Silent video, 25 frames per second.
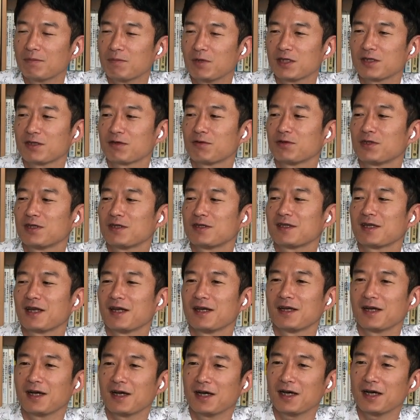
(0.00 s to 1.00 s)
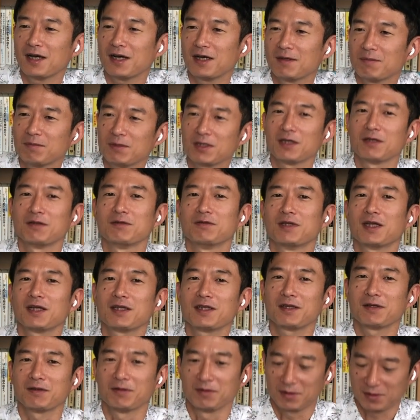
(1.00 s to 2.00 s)
自己実現がみたいに
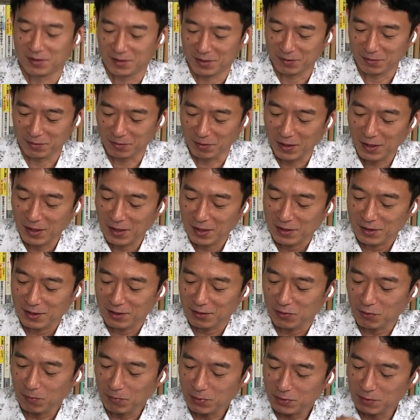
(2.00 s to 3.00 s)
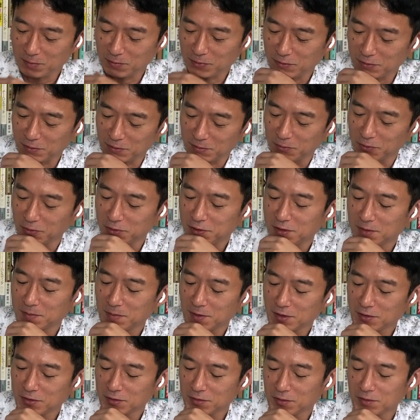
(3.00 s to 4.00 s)
なっていくんですけど、じゃあそもそもその
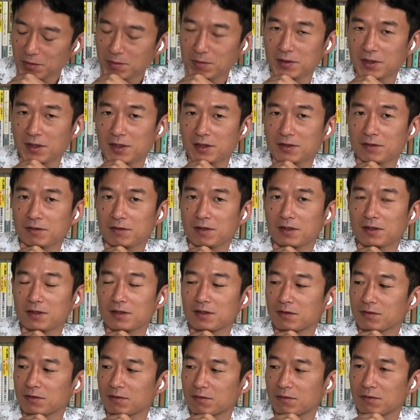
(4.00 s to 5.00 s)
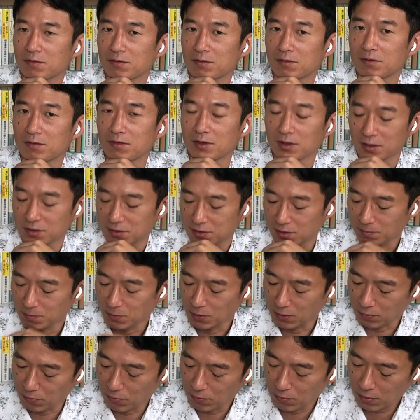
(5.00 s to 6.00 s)
モチベーションとは何ぞやっていうところがですね、
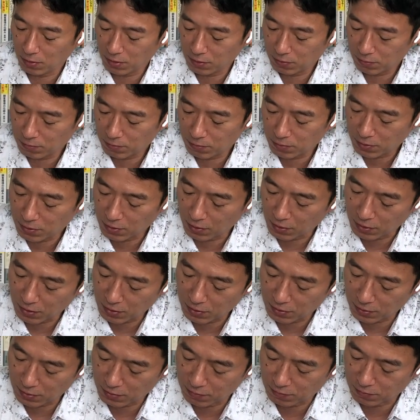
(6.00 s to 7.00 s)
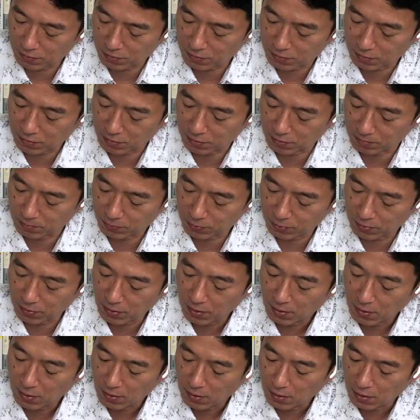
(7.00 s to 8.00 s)
後半の方に書かれているんですけども、
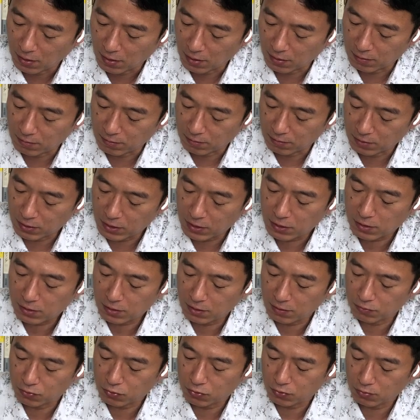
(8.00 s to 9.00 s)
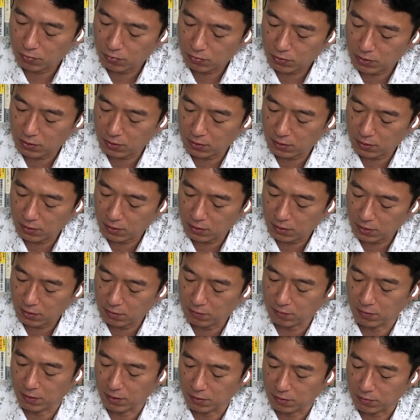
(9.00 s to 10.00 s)
ニーチェの超人っていう
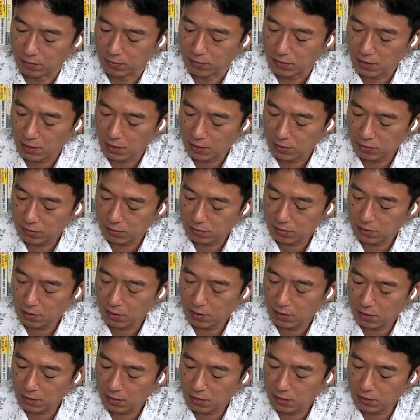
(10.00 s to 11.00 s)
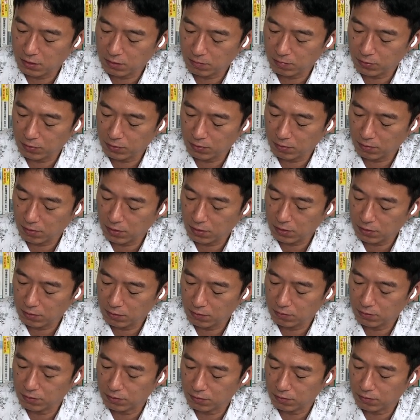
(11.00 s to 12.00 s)
のがあると最終的に自分の価値
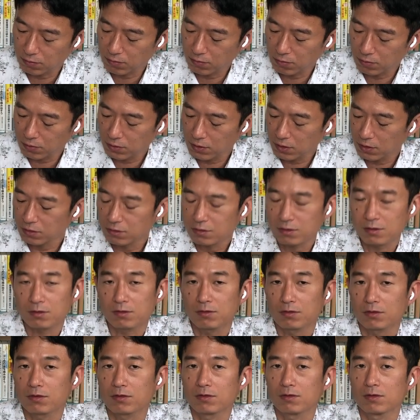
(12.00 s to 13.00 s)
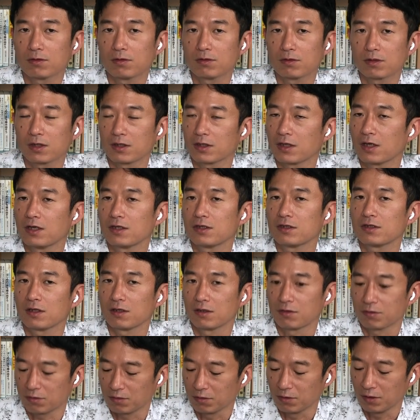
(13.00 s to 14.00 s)
を自己肯定することが大事だ
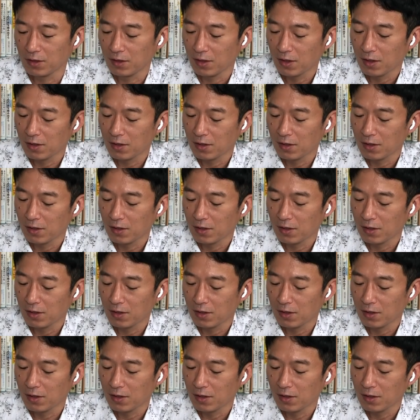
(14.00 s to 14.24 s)
よと、